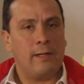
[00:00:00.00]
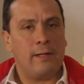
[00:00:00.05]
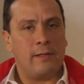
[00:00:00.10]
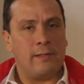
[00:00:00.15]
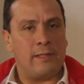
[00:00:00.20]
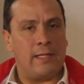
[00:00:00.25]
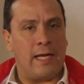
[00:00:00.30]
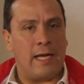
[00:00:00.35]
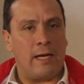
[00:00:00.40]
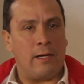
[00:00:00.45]

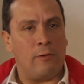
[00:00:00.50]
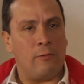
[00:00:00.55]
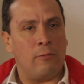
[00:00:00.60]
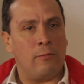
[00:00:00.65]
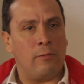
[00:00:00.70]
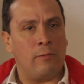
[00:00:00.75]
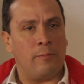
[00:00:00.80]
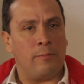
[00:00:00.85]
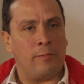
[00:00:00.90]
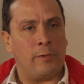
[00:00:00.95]
sea
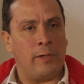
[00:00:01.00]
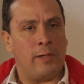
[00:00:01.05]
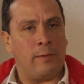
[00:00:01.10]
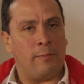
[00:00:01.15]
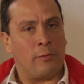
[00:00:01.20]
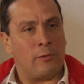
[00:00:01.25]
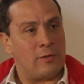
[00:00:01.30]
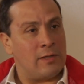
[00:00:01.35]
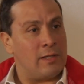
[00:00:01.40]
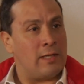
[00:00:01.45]
un eh,
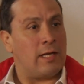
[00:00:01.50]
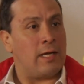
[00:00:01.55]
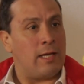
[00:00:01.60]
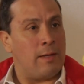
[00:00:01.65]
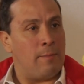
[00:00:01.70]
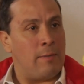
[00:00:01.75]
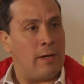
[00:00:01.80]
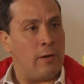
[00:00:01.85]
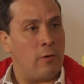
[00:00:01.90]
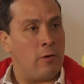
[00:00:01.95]
porcentaje
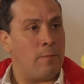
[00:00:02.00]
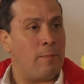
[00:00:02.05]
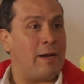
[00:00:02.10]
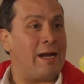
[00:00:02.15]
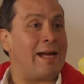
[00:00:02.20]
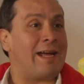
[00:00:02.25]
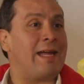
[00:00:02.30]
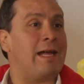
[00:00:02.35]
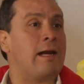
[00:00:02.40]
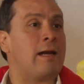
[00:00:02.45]
menor
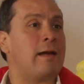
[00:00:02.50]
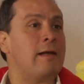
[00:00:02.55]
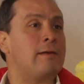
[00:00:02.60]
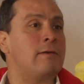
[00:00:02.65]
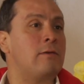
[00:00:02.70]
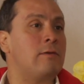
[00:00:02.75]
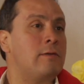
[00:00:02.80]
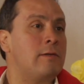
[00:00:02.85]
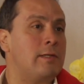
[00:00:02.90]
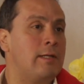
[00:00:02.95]
para que el
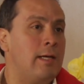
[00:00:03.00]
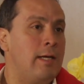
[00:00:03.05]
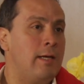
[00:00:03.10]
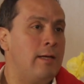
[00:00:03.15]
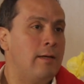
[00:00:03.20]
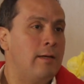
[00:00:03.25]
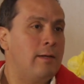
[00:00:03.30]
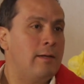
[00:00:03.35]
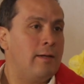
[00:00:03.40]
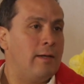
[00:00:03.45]
resto esté
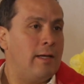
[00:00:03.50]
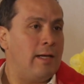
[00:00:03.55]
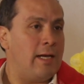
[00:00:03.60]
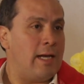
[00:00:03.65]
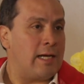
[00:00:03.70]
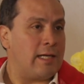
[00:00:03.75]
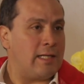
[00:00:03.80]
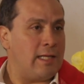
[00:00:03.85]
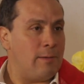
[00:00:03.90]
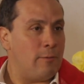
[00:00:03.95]
en
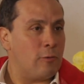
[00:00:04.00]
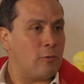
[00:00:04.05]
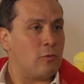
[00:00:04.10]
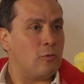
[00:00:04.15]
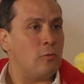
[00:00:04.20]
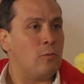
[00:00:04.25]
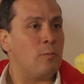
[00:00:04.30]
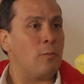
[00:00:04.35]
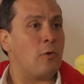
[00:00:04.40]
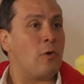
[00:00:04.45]
activos
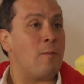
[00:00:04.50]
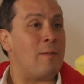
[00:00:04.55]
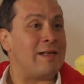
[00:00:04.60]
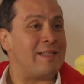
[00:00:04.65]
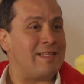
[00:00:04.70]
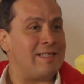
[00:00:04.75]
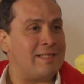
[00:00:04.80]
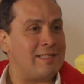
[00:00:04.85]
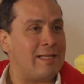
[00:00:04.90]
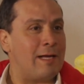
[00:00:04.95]
un poco
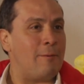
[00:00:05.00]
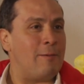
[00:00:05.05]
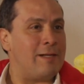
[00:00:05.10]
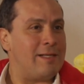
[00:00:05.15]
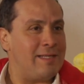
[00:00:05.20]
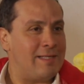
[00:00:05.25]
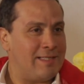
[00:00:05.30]
más estables y